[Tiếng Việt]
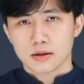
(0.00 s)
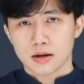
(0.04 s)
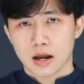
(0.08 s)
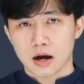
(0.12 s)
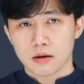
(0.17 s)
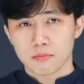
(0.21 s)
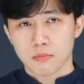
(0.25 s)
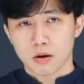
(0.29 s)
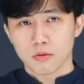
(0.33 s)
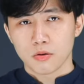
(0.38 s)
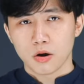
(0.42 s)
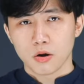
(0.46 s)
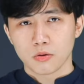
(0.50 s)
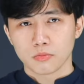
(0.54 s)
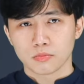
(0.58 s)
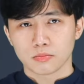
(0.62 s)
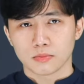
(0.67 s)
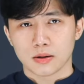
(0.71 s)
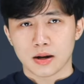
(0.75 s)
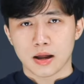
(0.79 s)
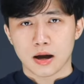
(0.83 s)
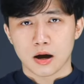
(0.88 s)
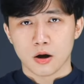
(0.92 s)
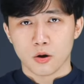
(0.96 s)
Đáng báo động
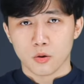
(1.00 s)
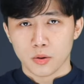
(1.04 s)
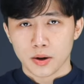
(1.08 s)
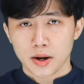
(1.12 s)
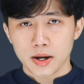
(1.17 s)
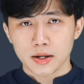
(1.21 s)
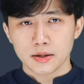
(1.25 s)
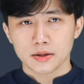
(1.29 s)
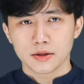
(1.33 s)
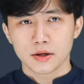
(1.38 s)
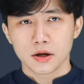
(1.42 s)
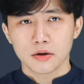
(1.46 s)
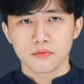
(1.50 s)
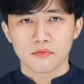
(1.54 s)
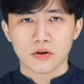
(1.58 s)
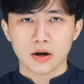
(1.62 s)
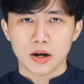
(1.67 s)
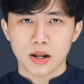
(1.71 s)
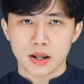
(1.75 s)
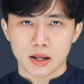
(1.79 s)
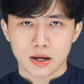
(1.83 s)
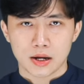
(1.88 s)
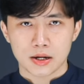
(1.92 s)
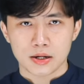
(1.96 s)
là hầu hết những vấn
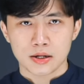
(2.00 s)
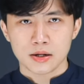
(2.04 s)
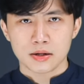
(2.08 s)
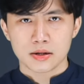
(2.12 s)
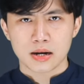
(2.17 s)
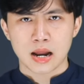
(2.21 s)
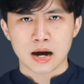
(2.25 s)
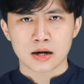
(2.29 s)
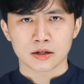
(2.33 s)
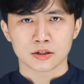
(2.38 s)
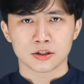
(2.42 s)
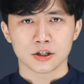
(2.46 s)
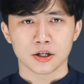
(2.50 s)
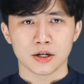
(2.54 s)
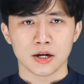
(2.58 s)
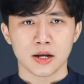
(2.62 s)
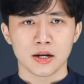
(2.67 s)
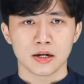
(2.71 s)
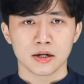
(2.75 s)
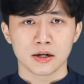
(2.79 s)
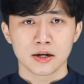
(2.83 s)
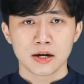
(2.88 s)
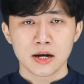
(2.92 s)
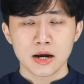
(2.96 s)
đề ấy đang trở
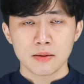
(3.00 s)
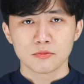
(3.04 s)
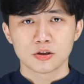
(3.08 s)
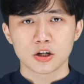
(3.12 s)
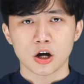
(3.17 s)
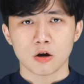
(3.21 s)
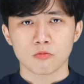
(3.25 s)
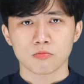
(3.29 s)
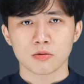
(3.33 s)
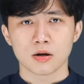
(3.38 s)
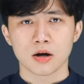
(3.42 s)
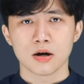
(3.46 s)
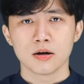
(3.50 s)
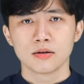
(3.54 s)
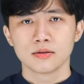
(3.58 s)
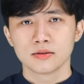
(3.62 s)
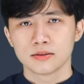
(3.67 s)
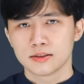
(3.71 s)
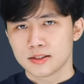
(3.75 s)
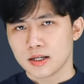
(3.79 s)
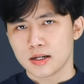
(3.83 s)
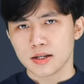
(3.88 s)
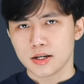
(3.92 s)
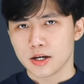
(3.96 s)
nên nghiêm trọng
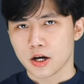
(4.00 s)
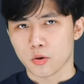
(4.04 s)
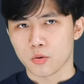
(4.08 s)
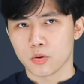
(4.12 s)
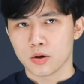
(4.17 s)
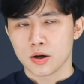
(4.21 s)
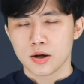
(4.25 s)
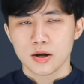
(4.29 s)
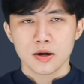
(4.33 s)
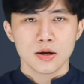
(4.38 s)
hơn rất nhiều.